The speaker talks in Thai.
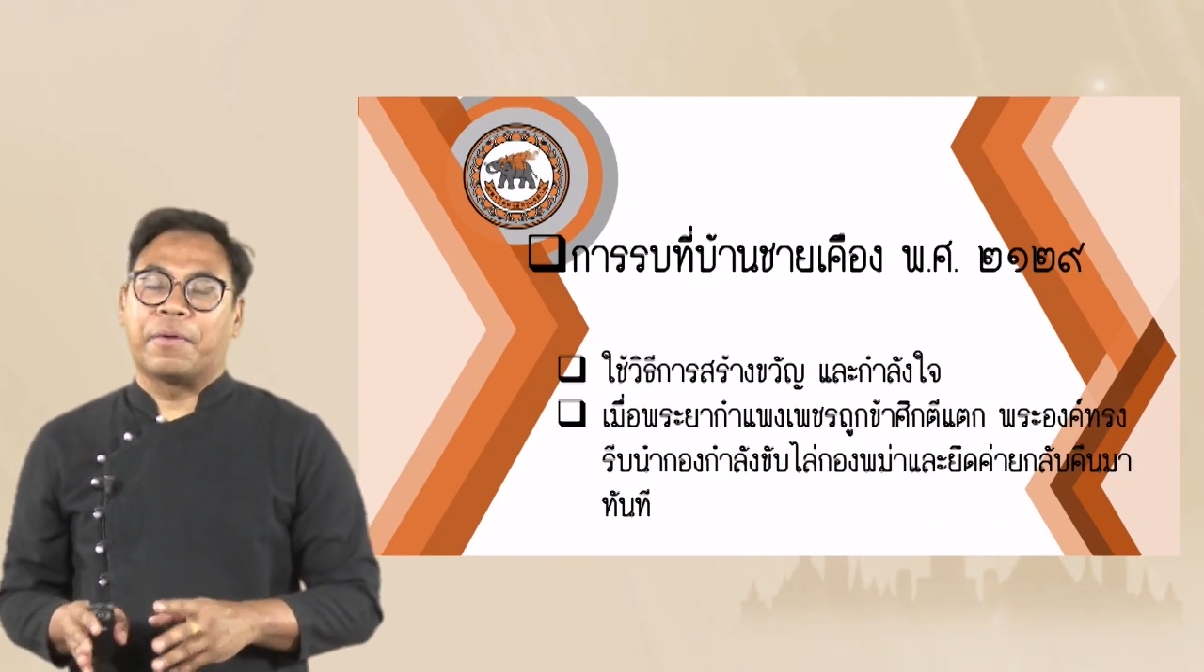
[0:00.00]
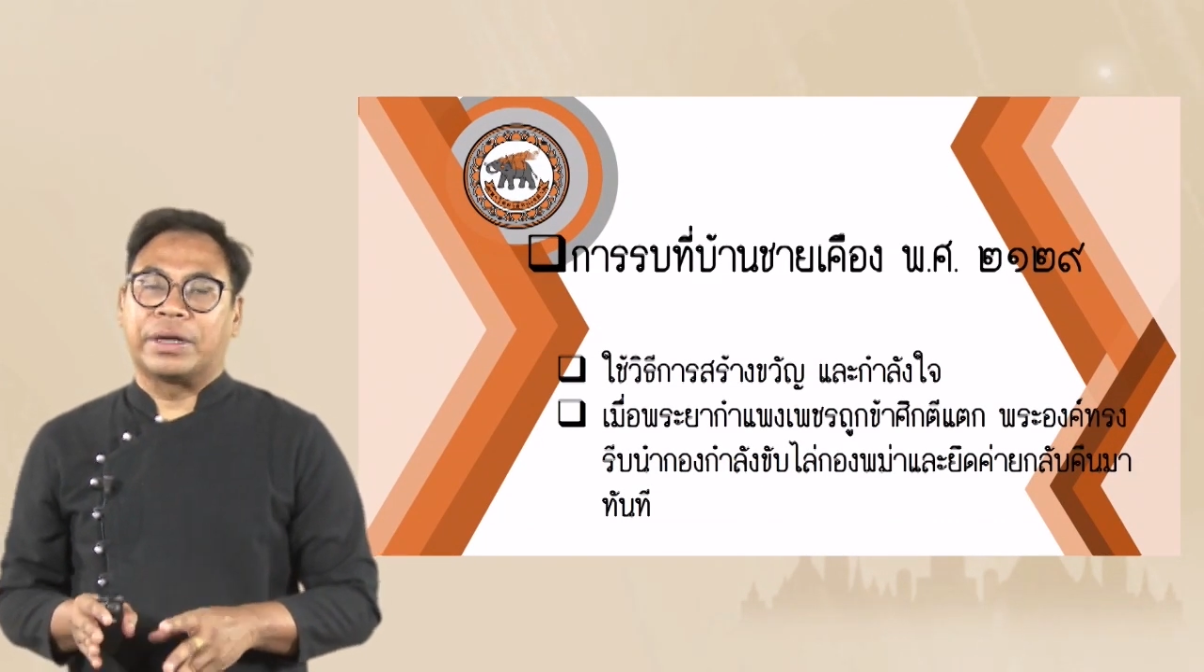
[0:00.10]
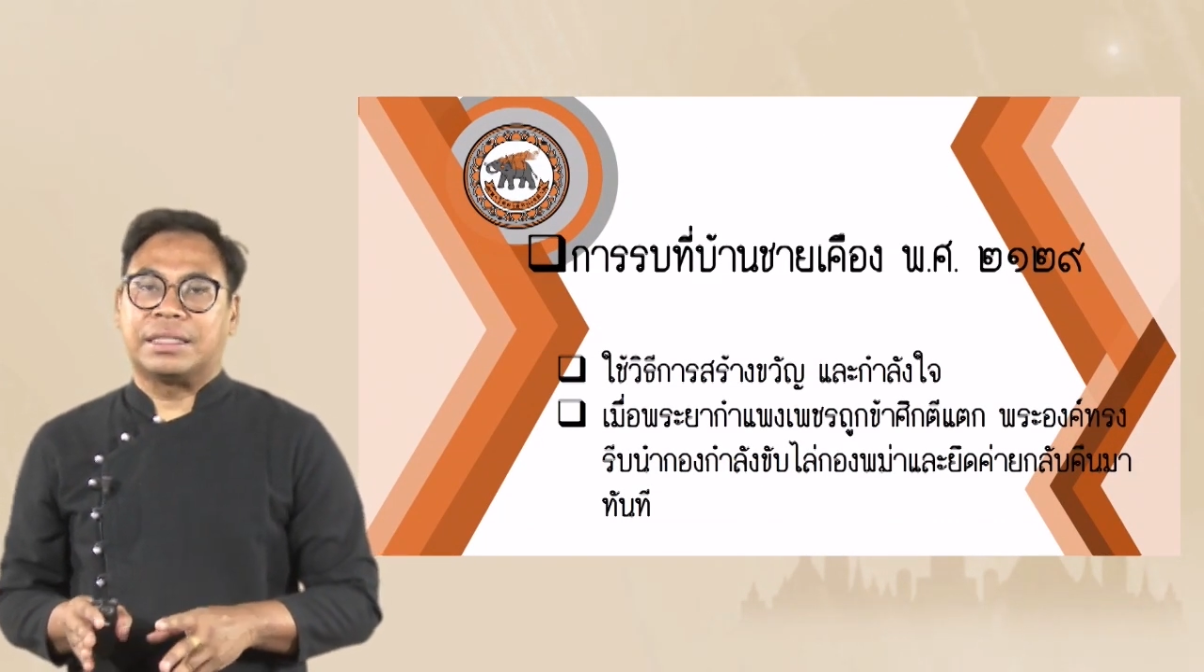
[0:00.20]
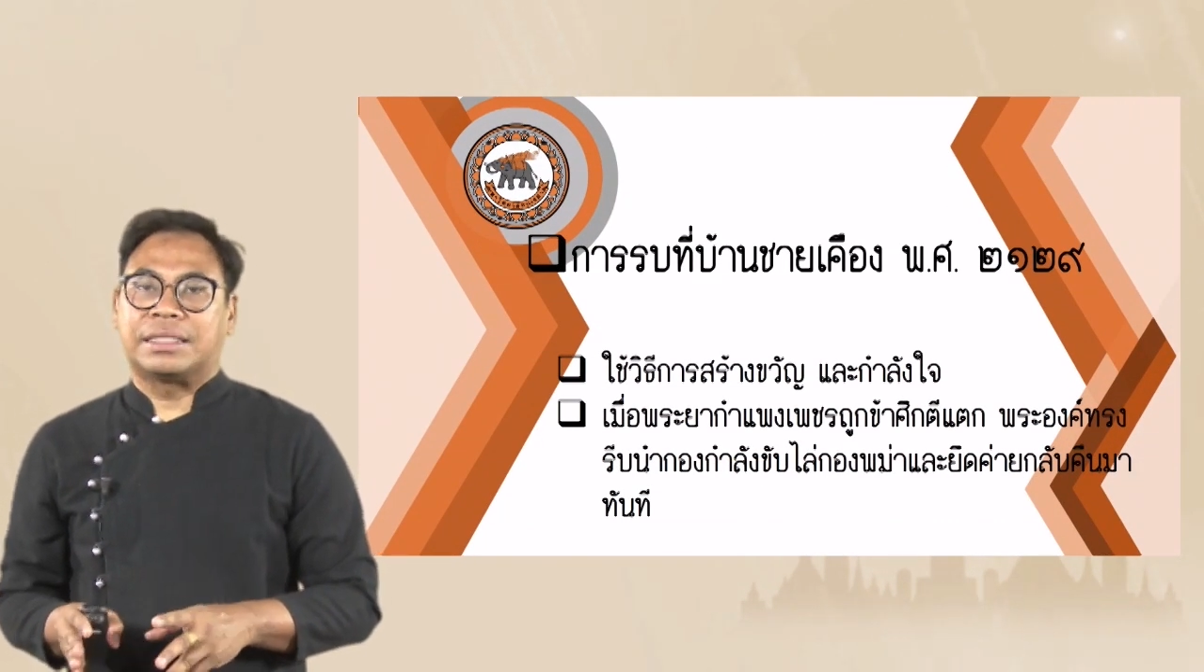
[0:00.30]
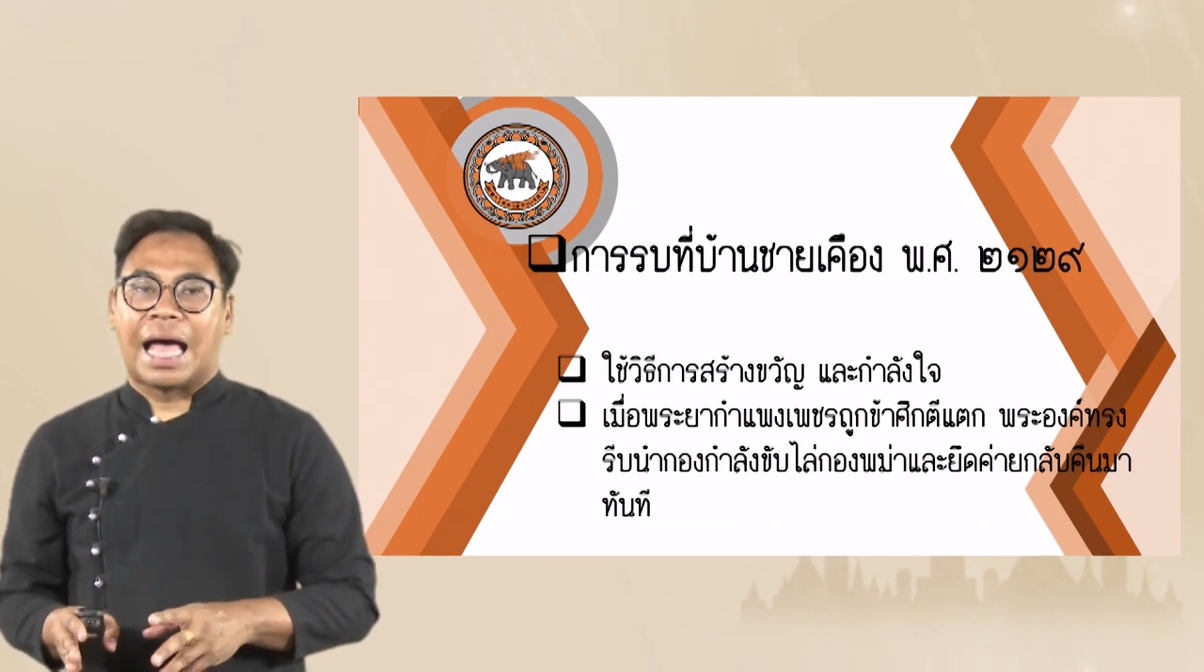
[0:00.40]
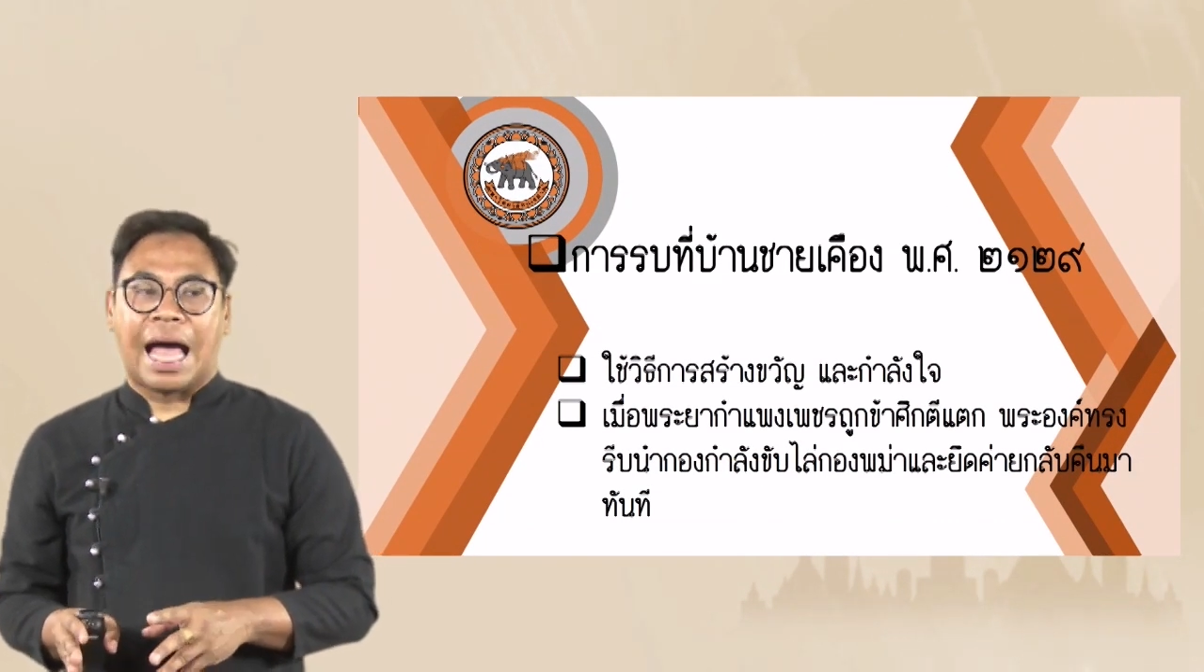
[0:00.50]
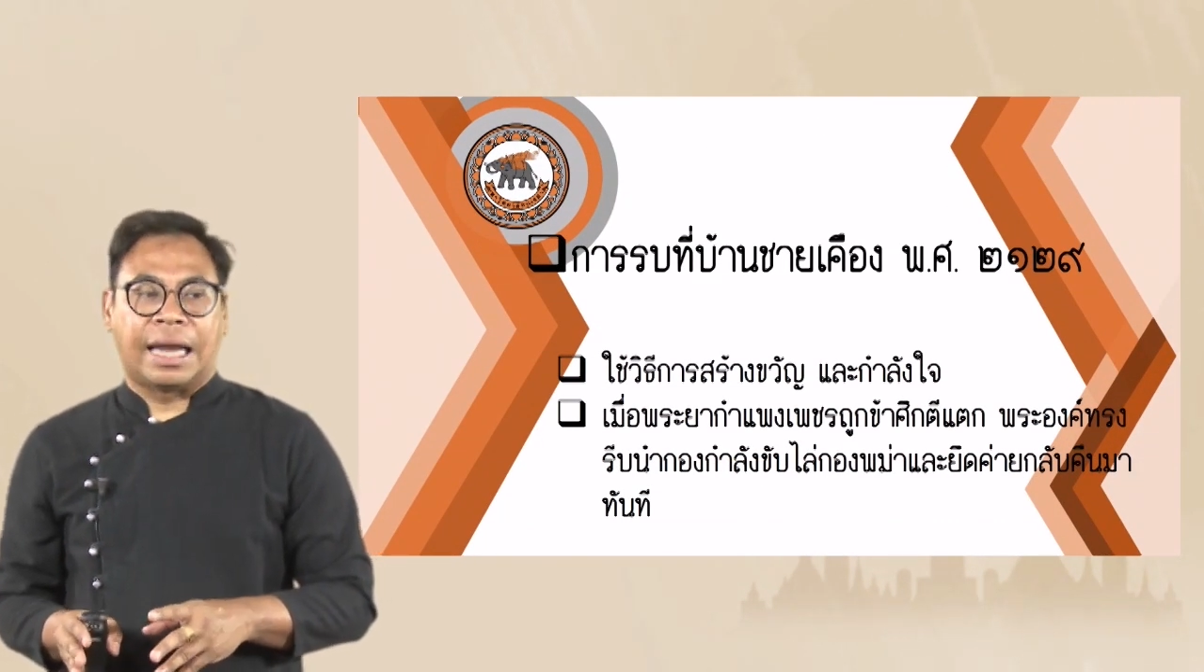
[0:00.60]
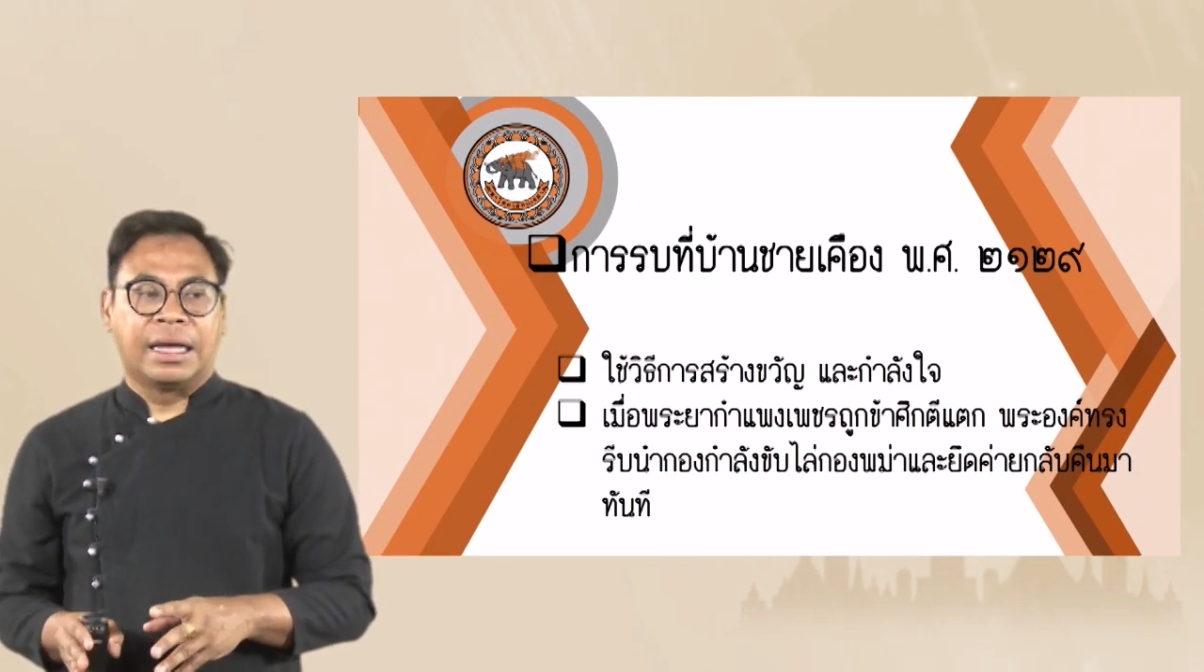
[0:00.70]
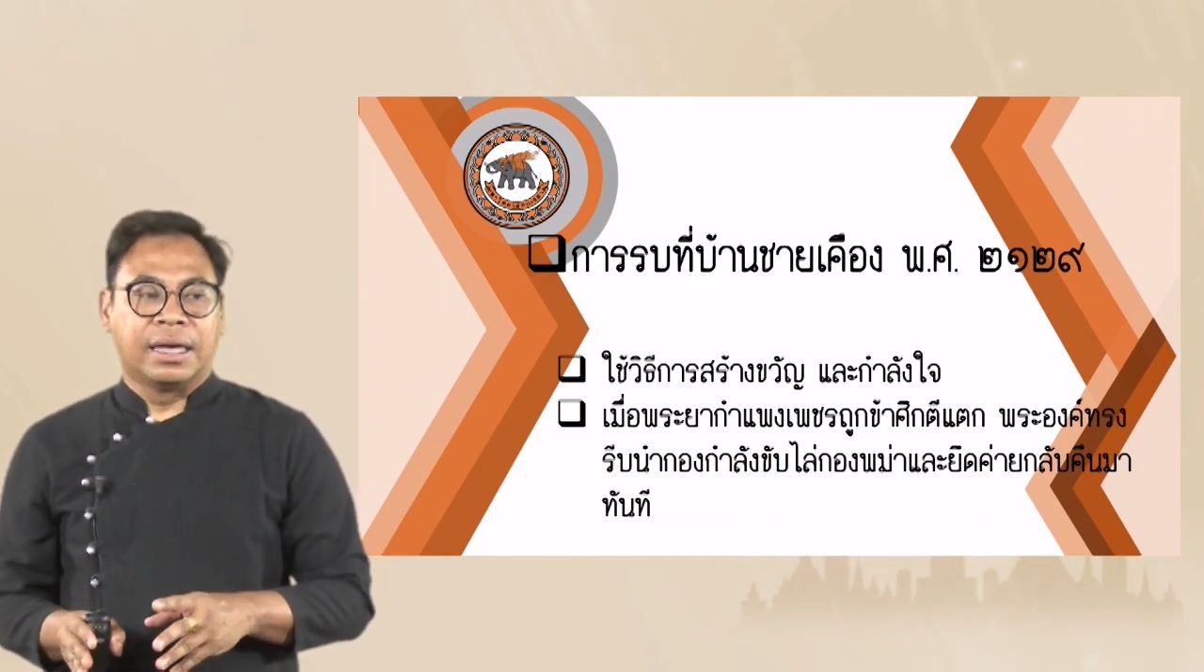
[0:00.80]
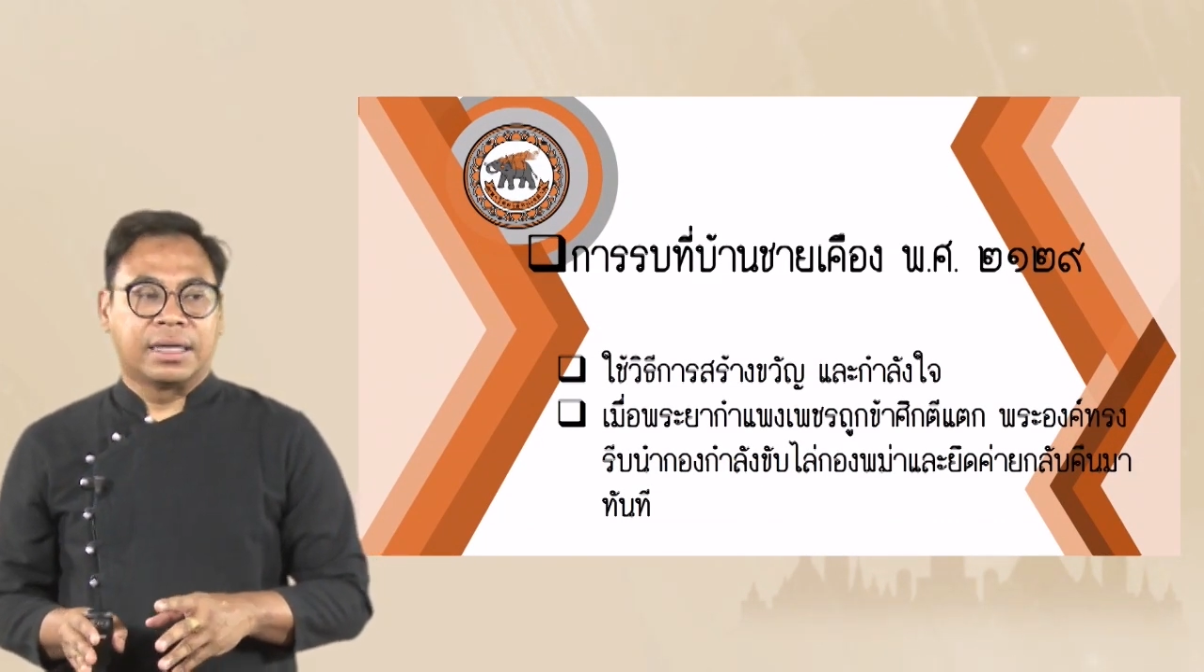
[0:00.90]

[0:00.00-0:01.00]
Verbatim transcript: ระวัติศาสตร์